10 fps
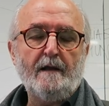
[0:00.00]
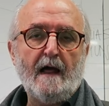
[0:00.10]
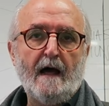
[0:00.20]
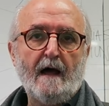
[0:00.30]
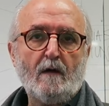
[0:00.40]

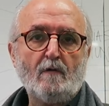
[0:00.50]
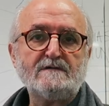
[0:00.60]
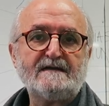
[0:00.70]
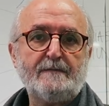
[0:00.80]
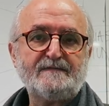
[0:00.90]
na
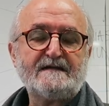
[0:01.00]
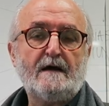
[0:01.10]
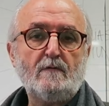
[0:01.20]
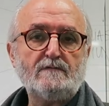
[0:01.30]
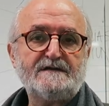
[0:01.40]

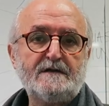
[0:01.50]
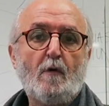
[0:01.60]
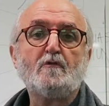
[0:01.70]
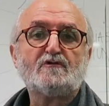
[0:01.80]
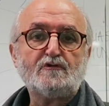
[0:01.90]
concepção de
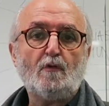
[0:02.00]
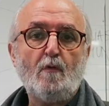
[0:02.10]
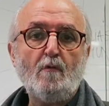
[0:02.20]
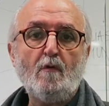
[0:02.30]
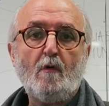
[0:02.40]

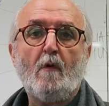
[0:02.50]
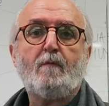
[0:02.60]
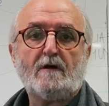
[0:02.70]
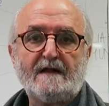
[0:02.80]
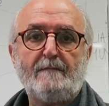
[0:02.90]
consumo,
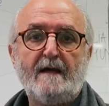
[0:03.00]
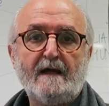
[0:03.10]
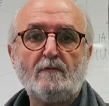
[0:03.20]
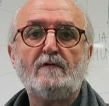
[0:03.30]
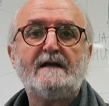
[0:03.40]

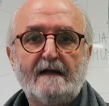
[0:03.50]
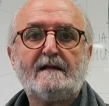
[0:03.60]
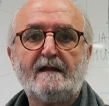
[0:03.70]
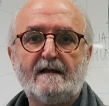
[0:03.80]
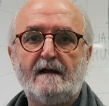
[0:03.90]
comportamento e
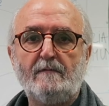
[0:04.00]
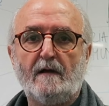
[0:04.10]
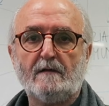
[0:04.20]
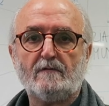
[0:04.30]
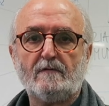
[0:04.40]

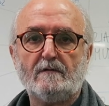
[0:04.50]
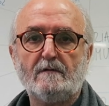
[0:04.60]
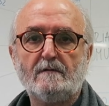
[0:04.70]
entretenimento.